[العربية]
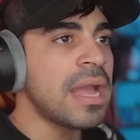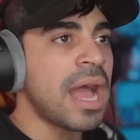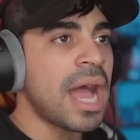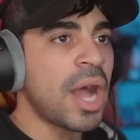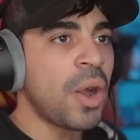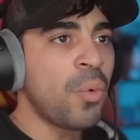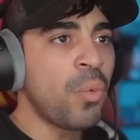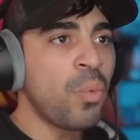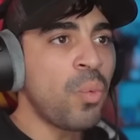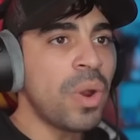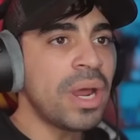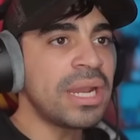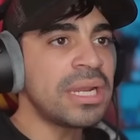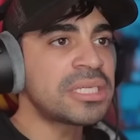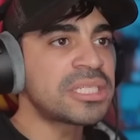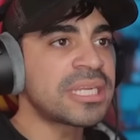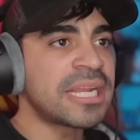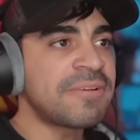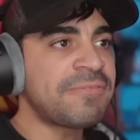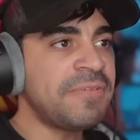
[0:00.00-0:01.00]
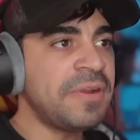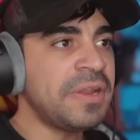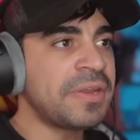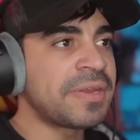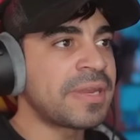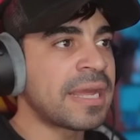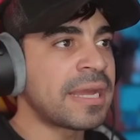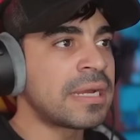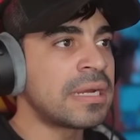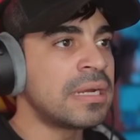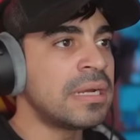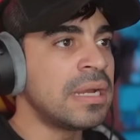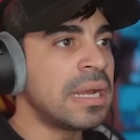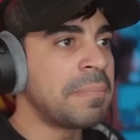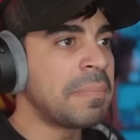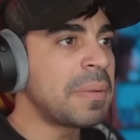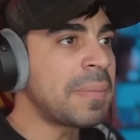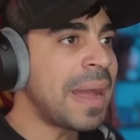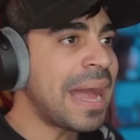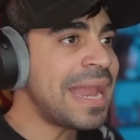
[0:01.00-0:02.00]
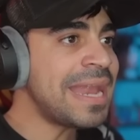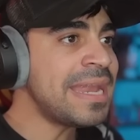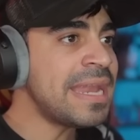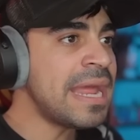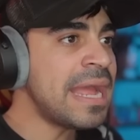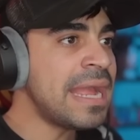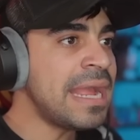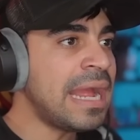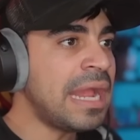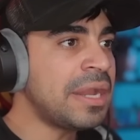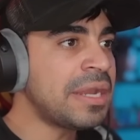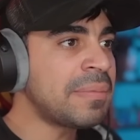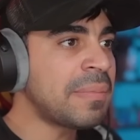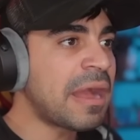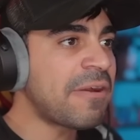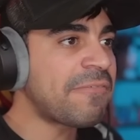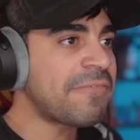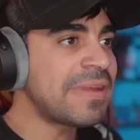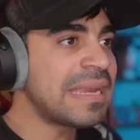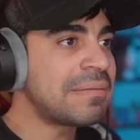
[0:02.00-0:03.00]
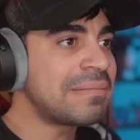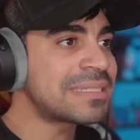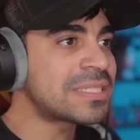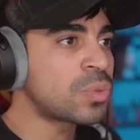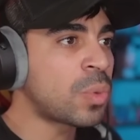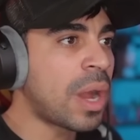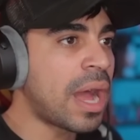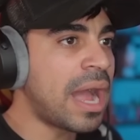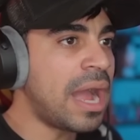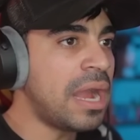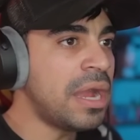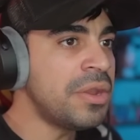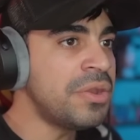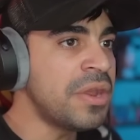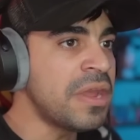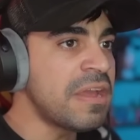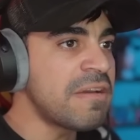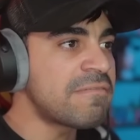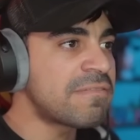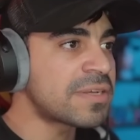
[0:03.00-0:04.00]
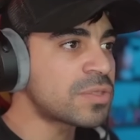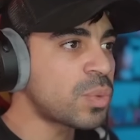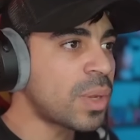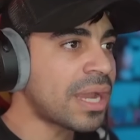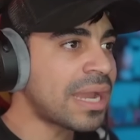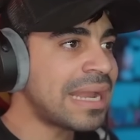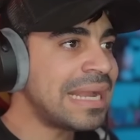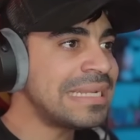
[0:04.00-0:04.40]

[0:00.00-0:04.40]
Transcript: اول شلف عندنا بما انه يعني ما في الا بس واحد فاتوقع